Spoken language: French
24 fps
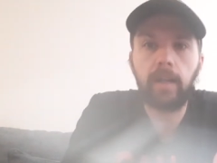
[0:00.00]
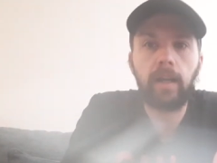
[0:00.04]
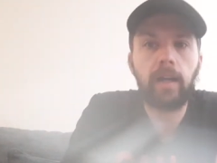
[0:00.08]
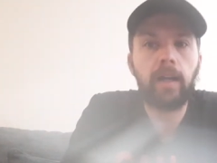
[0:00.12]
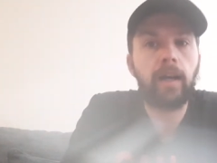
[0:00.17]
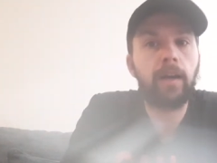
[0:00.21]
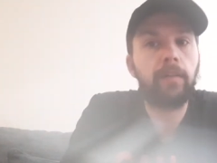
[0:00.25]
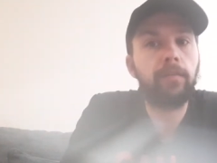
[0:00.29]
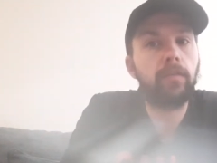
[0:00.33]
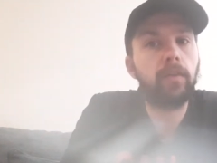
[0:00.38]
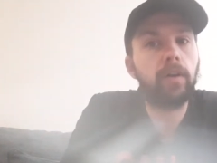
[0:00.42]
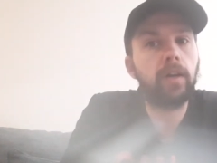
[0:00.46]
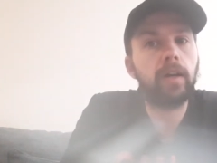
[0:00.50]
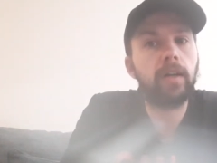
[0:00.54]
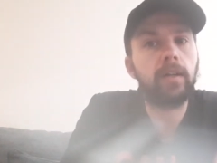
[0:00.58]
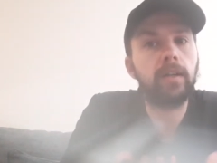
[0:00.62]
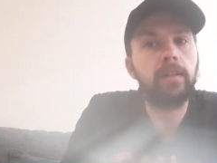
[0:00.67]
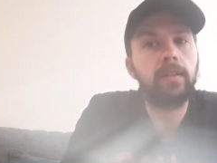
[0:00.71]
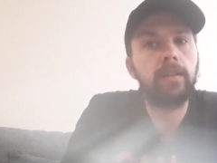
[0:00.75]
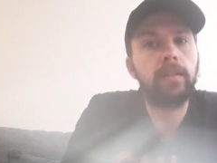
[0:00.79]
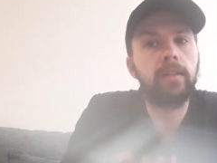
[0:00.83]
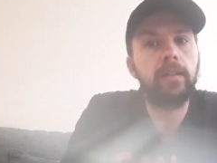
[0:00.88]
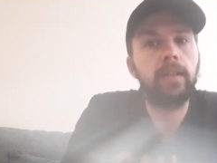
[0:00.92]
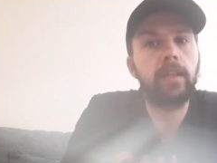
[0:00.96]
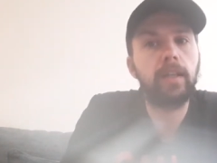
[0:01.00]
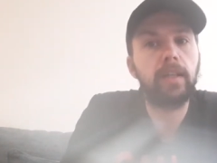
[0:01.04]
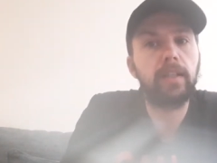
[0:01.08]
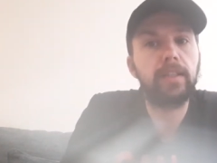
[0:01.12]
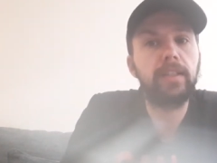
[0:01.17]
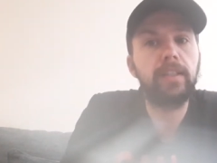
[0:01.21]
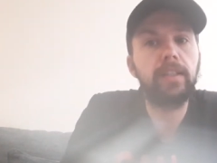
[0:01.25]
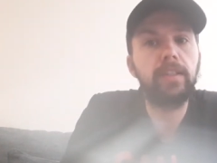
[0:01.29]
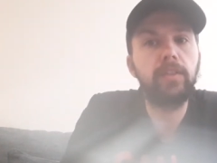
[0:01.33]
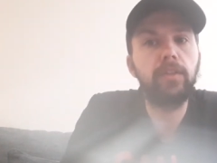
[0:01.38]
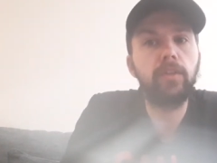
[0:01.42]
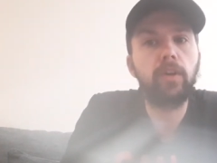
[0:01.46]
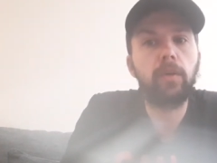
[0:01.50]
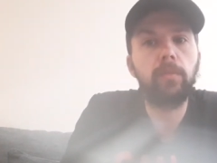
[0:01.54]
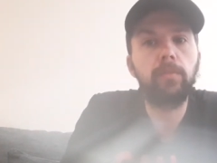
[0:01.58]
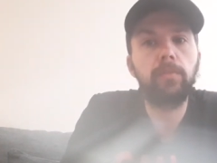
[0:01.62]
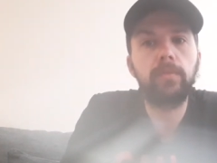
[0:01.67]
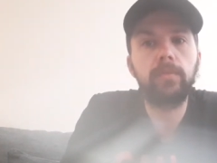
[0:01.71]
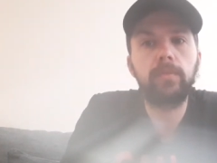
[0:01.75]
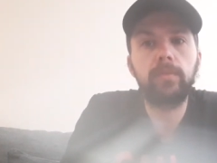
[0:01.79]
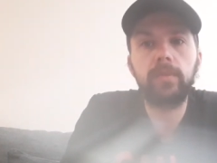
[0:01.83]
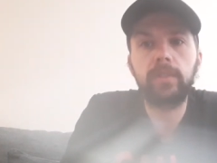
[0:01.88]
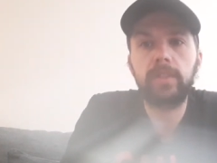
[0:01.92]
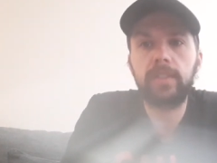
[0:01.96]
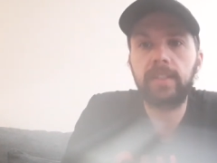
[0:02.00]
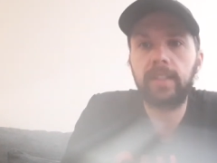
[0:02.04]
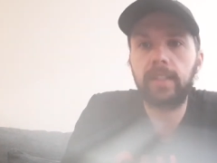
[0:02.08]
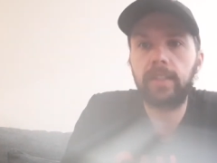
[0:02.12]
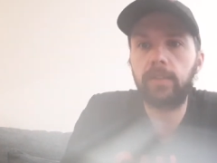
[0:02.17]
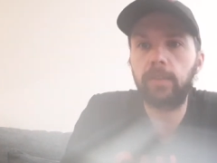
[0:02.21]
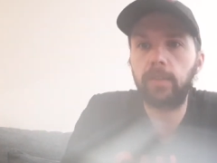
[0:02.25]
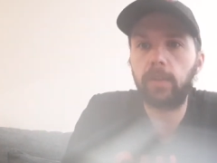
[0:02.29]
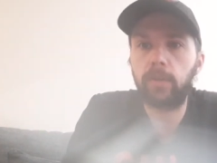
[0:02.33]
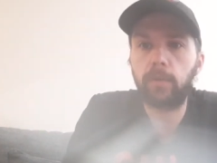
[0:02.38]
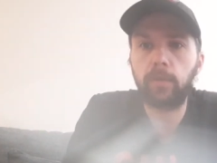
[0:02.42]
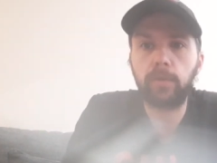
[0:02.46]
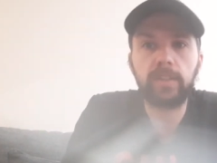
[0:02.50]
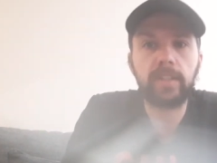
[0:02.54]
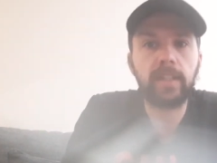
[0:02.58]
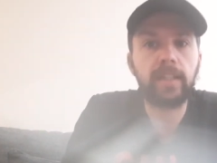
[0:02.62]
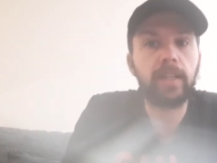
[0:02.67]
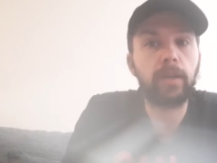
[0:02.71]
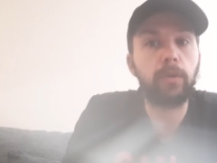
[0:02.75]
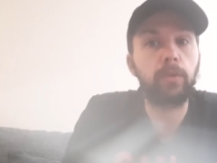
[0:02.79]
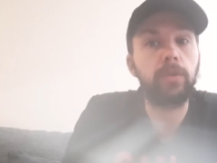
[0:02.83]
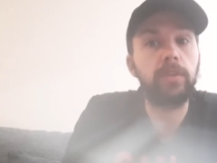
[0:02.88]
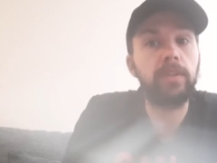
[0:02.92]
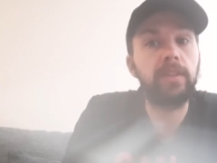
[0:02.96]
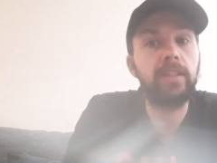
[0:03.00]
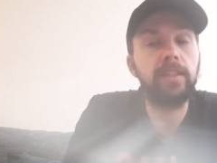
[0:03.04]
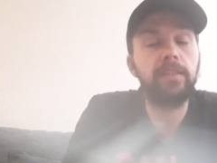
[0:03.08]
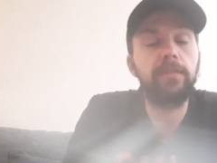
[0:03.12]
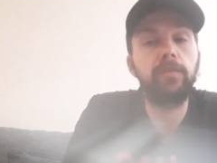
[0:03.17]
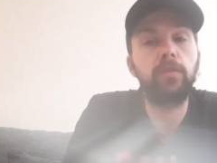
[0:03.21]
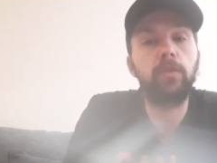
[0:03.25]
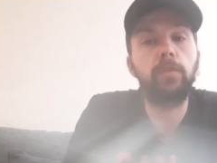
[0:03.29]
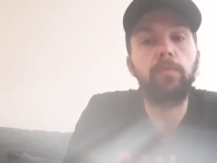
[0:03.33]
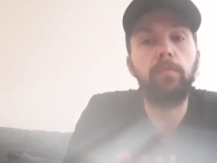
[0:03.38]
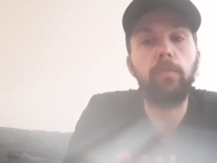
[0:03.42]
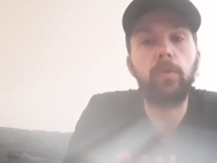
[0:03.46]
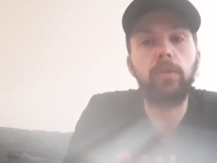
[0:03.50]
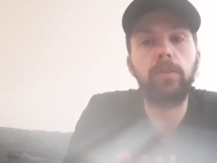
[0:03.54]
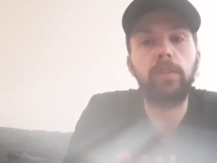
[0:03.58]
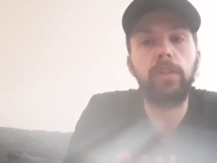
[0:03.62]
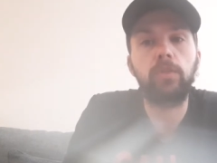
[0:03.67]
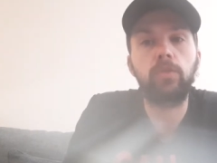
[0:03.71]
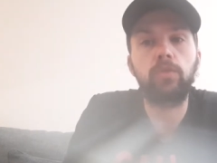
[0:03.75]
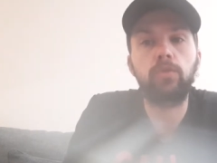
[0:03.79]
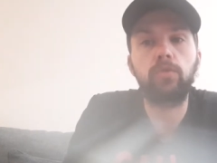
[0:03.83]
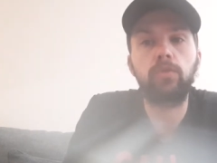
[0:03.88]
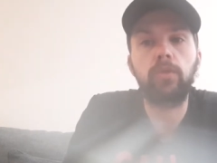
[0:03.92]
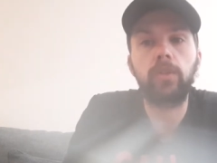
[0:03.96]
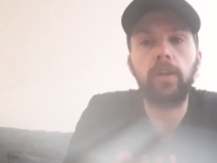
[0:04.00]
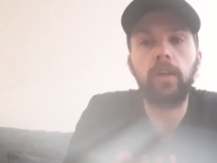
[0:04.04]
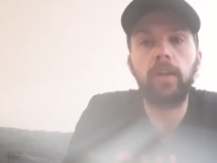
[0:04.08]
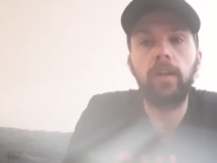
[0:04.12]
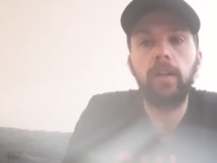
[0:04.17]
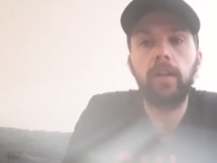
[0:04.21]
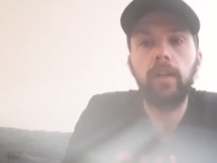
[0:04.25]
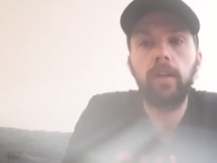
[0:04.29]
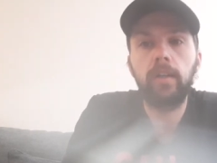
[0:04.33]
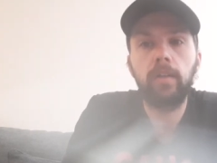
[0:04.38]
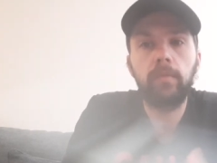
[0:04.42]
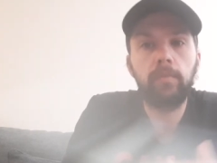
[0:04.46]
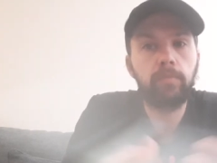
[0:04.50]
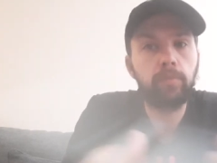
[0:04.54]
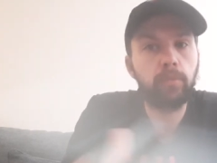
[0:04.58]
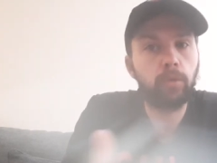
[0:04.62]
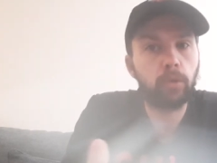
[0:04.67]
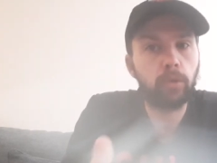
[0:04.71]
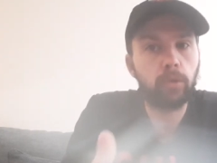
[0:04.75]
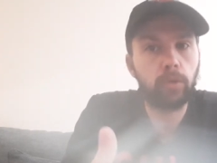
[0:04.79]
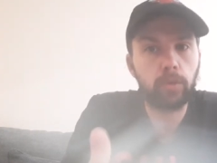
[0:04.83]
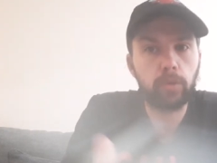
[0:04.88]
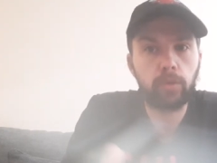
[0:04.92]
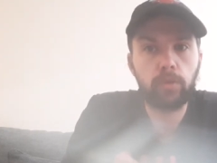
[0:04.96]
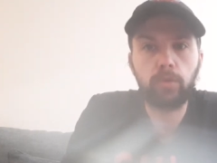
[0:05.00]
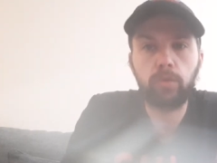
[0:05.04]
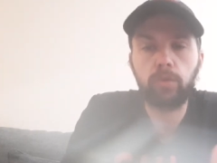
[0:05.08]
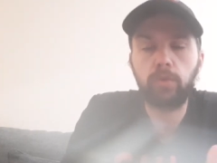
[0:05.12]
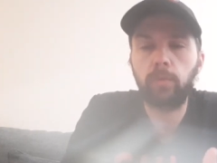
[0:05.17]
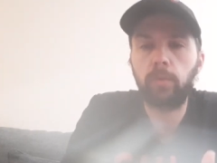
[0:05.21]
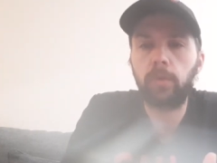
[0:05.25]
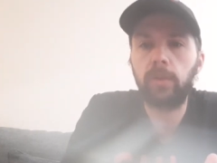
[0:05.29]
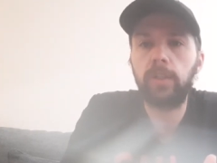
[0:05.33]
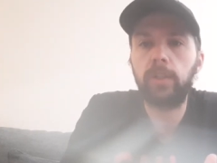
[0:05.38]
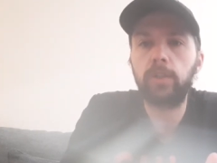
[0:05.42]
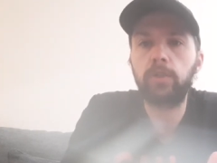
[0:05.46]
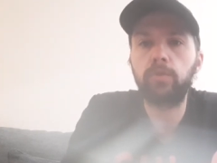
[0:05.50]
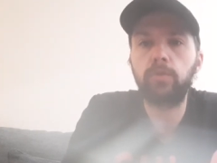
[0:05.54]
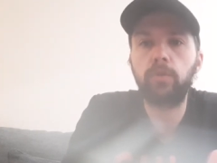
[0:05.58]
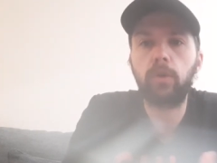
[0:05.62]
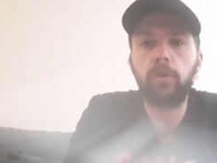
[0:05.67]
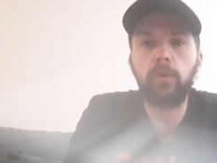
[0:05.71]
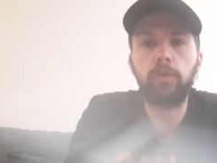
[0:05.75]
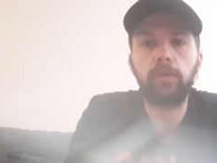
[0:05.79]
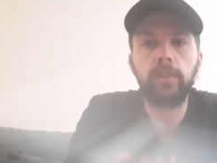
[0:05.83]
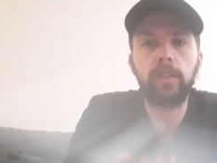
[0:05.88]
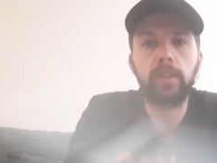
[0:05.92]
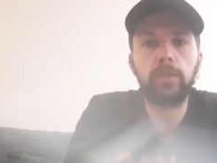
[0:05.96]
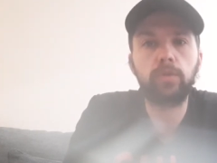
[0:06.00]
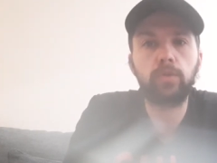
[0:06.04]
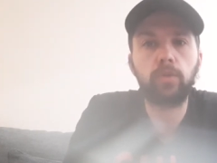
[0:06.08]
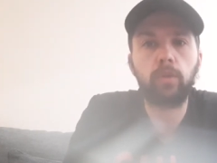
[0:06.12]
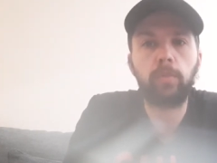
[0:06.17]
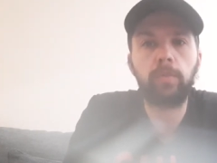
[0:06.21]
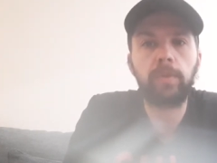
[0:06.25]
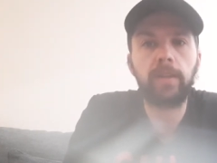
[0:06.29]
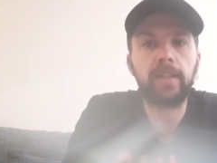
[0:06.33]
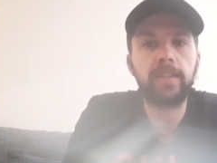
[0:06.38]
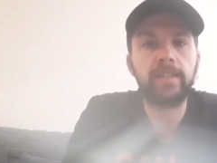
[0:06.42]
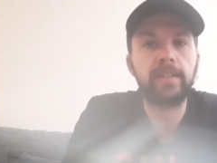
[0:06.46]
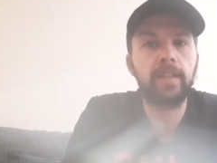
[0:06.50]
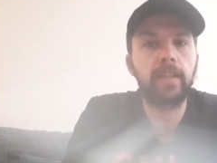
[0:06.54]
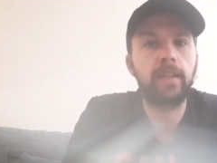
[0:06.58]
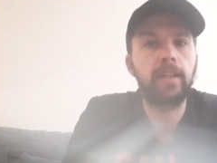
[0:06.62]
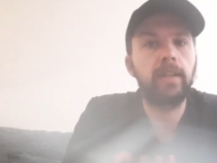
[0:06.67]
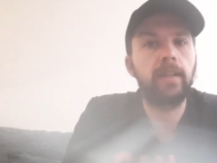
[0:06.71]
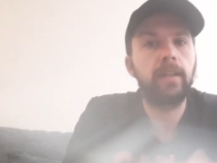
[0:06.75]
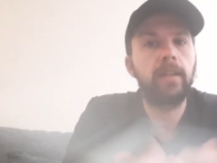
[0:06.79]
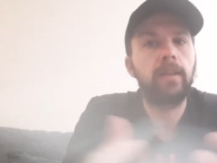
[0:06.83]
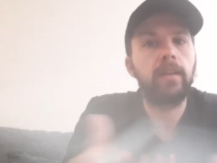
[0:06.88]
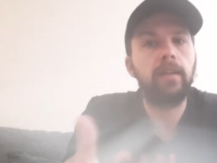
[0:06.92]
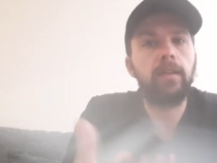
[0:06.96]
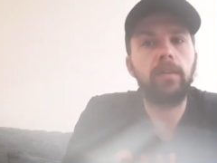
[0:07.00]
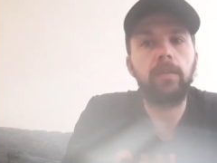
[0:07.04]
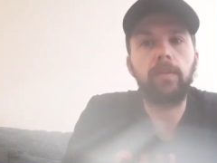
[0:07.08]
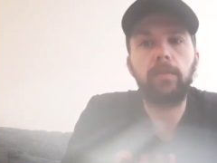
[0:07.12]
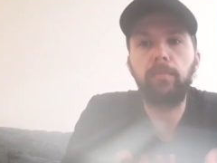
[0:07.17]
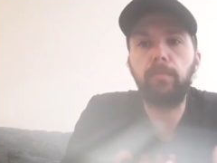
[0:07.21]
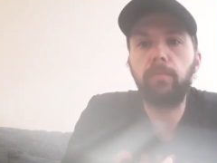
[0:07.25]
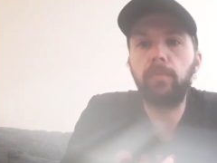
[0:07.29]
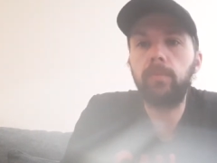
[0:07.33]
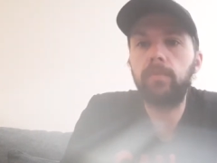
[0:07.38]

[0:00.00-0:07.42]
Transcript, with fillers: avoir un énorme secteur consacré au développement des joueurs, pour que justement les joueurs qu'on a sur place euh,